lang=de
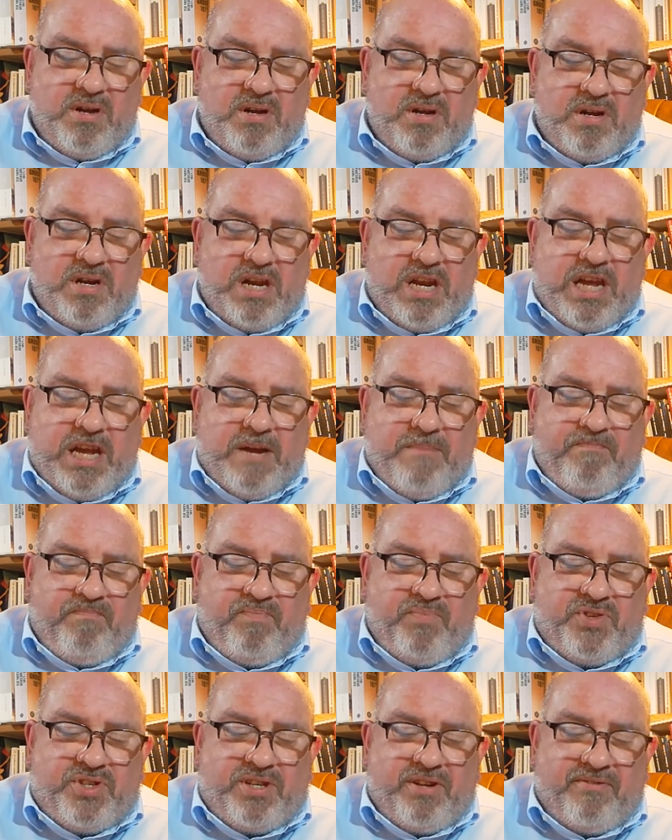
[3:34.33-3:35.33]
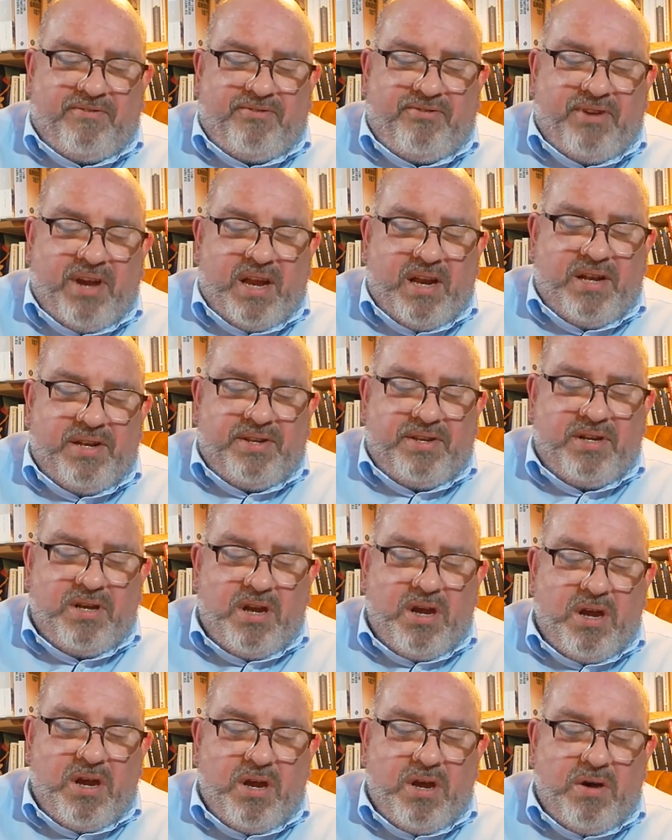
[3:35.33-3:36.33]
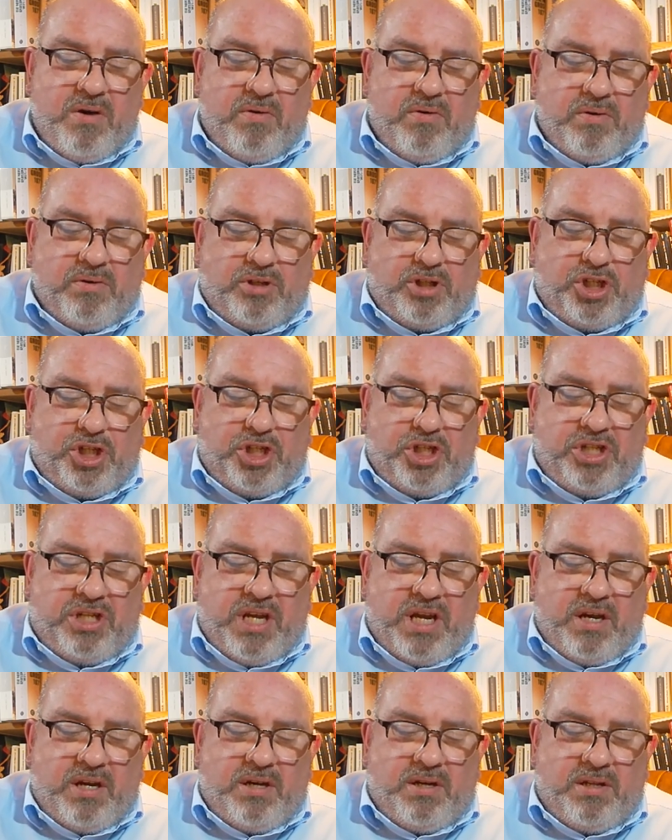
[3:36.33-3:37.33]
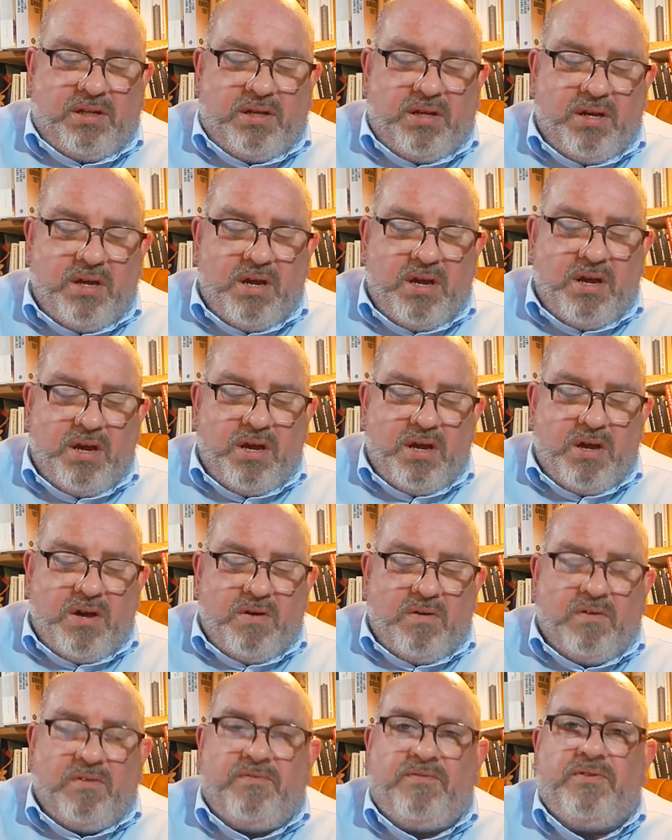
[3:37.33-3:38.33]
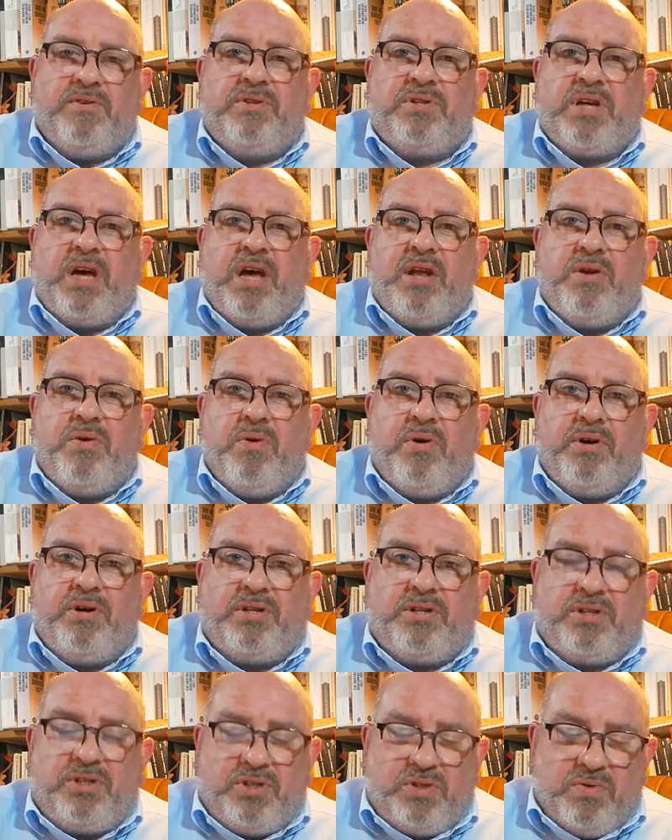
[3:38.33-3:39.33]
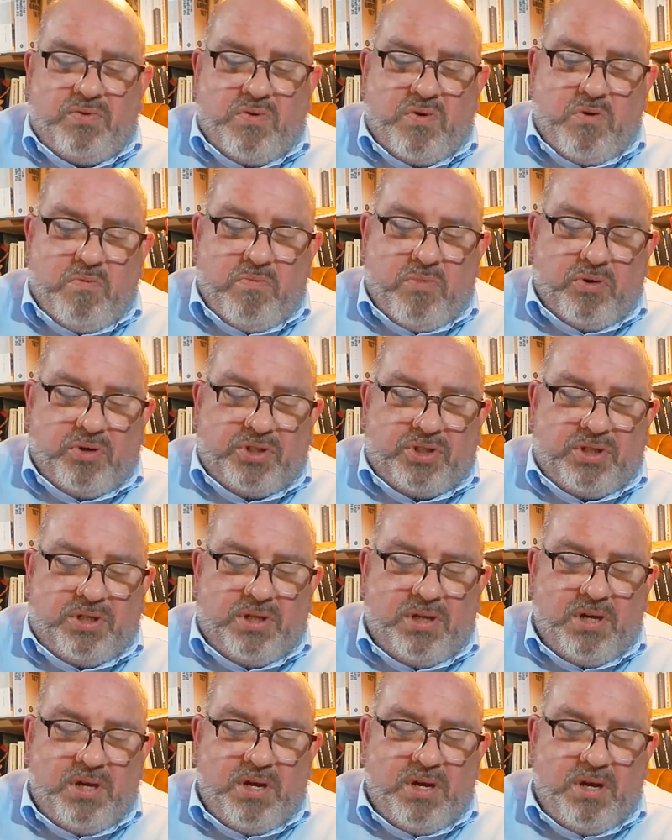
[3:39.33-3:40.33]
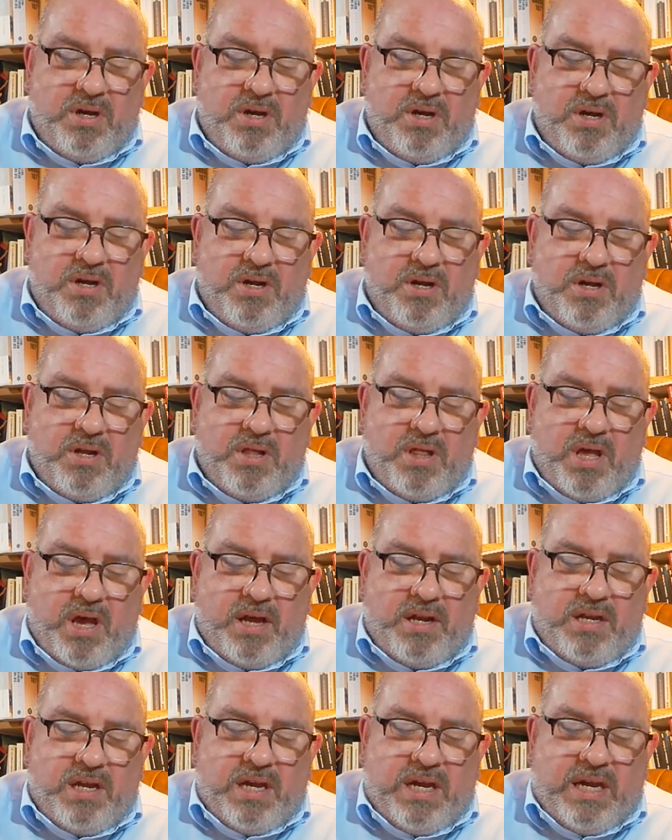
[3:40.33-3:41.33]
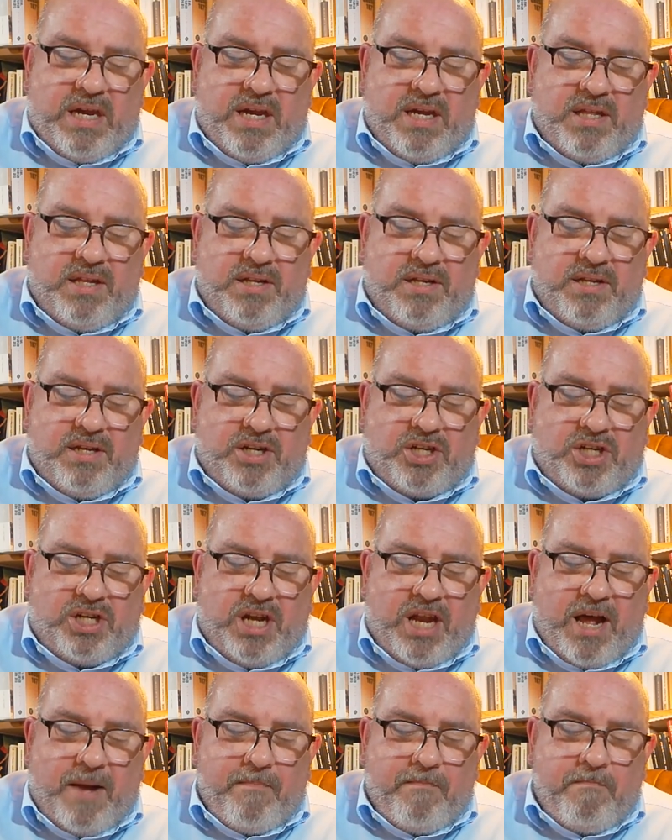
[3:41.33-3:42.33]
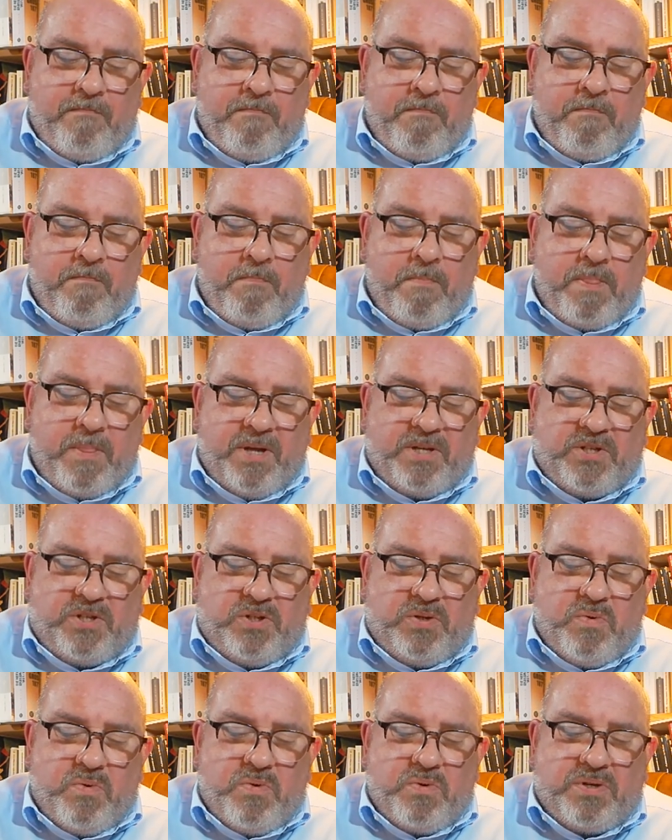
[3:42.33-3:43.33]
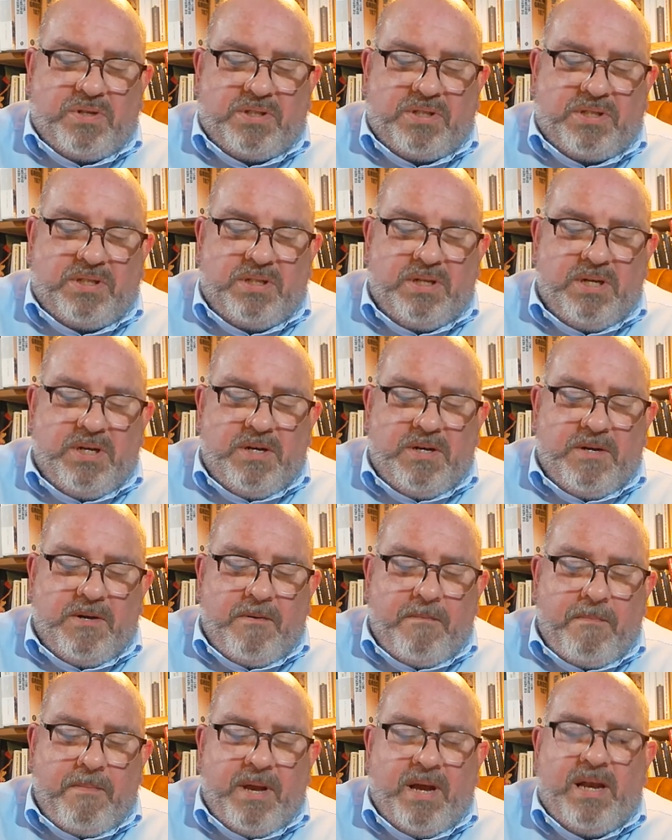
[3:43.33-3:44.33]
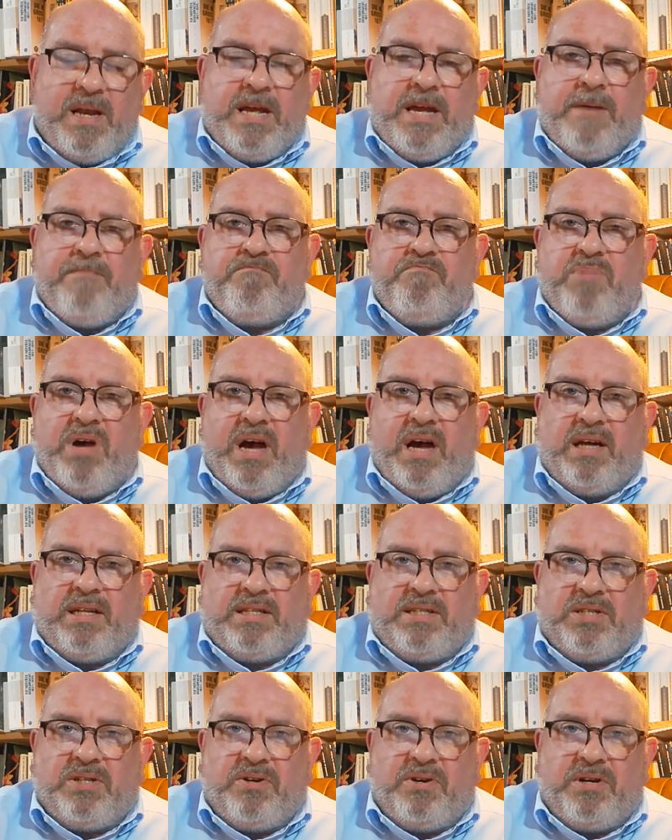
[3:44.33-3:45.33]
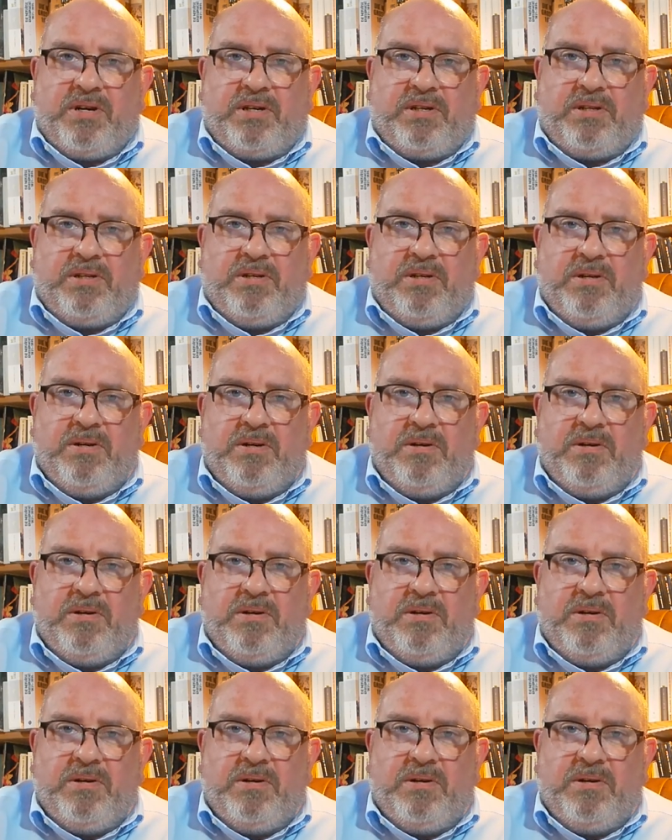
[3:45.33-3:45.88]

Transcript: Leben zerfällt und stinkt und wird erneut zu Humus. Ein elender Schlamm des Todes der Leben erzeugt.